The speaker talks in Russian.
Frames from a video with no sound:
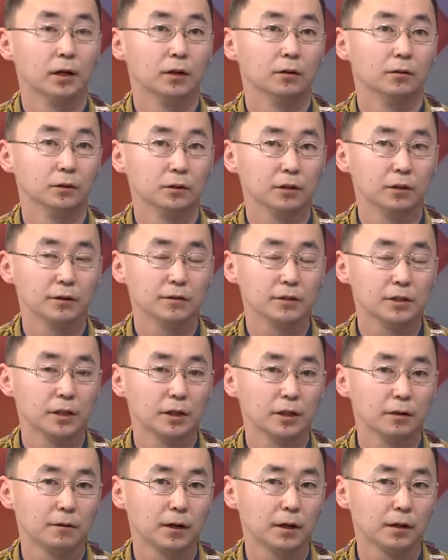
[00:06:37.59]
Вот на
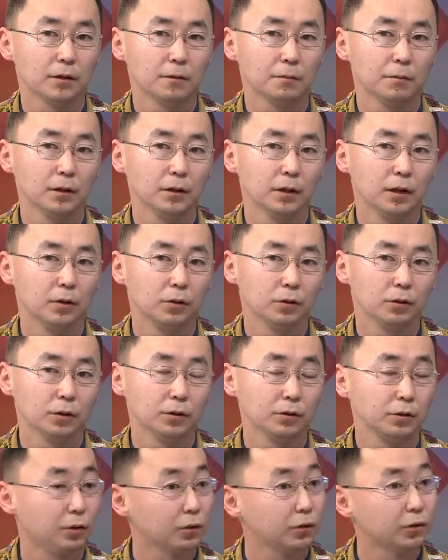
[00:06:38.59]
весенней вахте было около
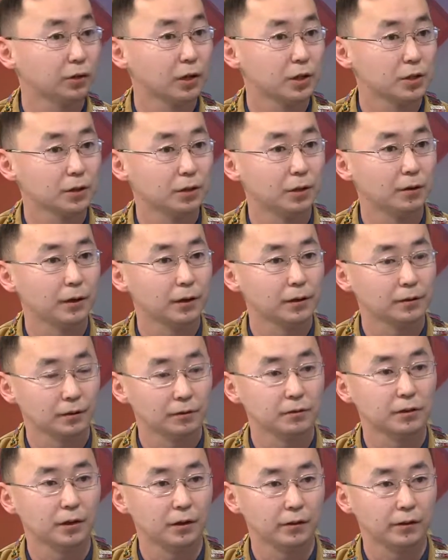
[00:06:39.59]
300 человек со
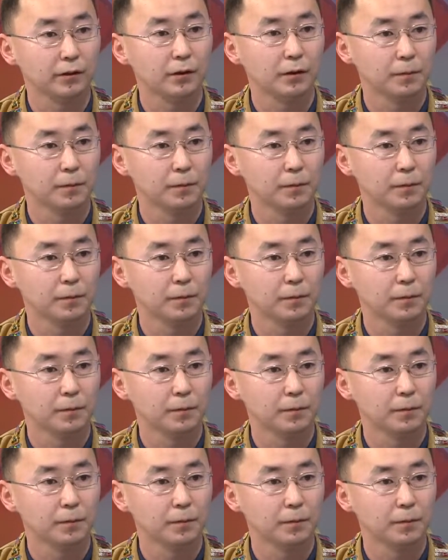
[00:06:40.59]
всей России.